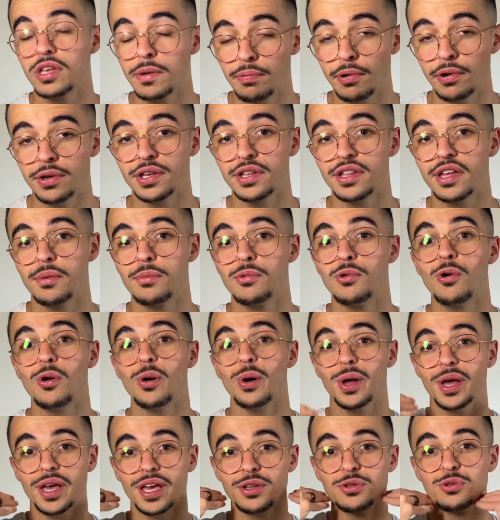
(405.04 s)
poignées d'amour
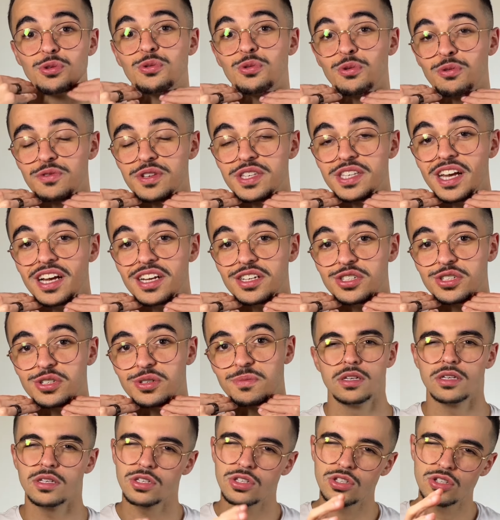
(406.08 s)
et de ton visage,
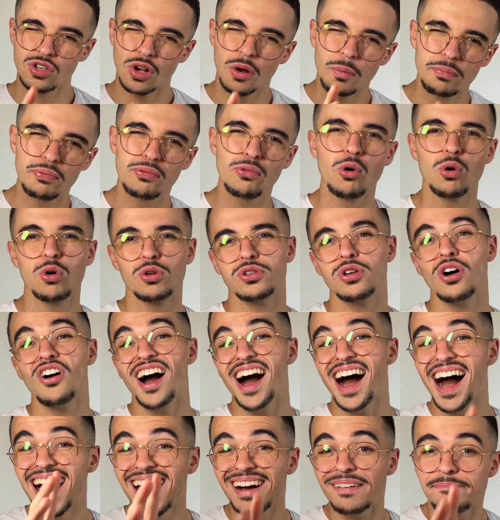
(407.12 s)
sans pour
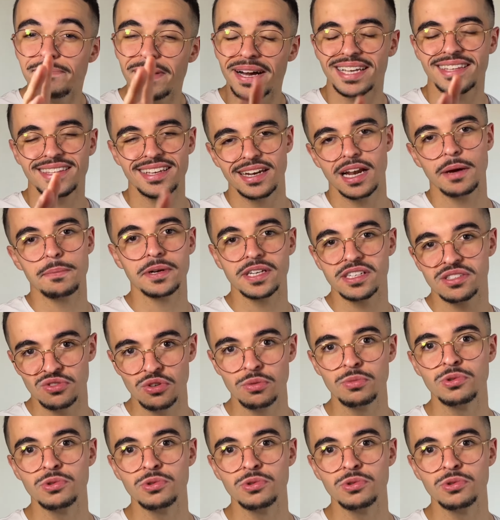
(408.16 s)
autant impacter la prise de